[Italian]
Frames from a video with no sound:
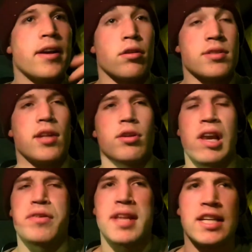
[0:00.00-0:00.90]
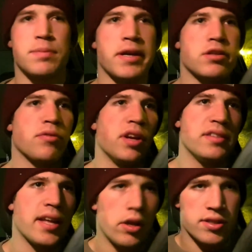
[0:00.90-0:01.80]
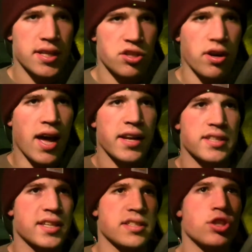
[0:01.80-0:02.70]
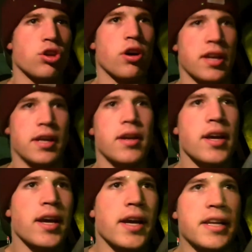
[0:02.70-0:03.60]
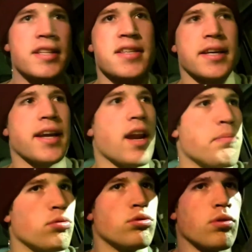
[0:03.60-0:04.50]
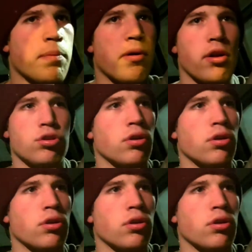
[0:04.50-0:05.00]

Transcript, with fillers: considerando che la vedrai spesso e volentieri negli stessi orari, negli stessi giorni, inizia a creare appunto un rapporto.